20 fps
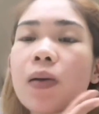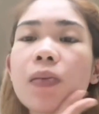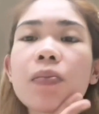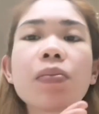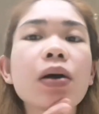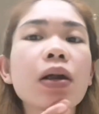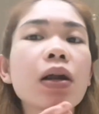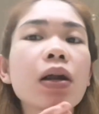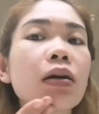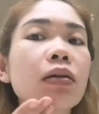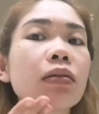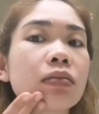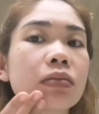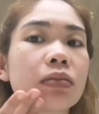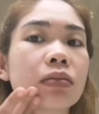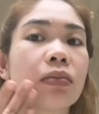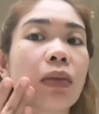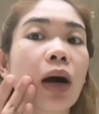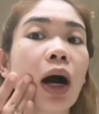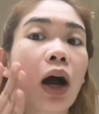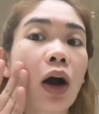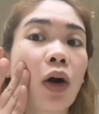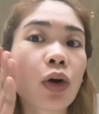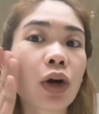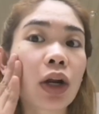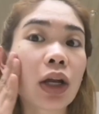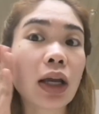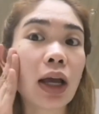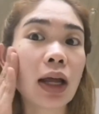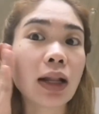Parang
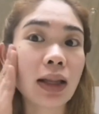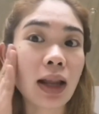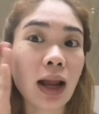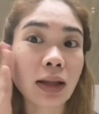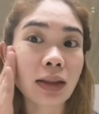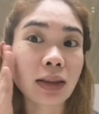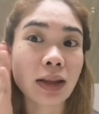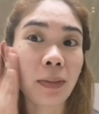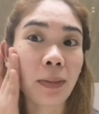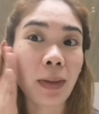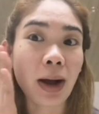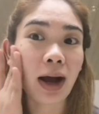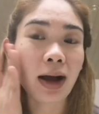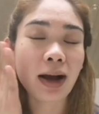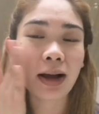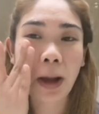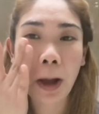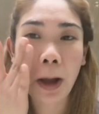makakorean lang, di ba